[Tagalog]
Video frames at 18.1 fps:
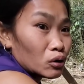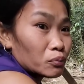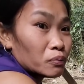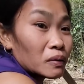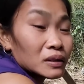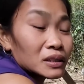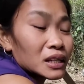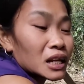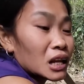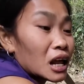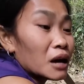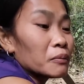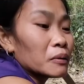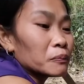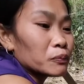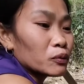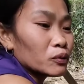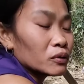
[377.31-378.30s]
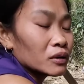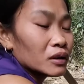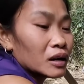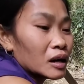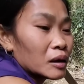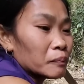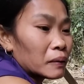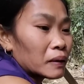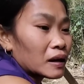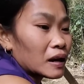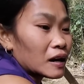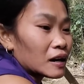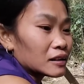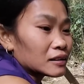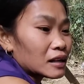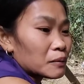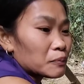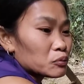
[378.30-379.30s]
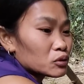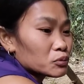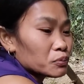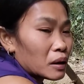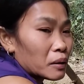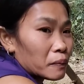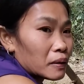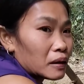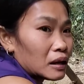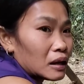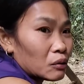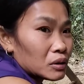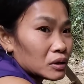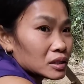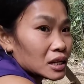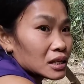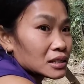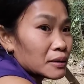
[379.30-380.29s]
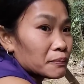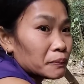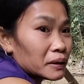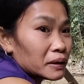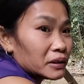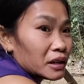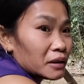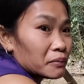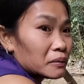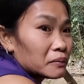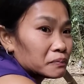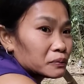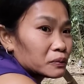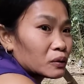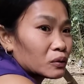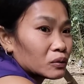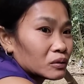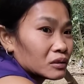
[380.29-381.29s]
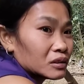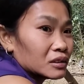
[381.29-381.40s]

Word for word: Basta lamang po Pagkakatapos babalaw, isasampay naman po.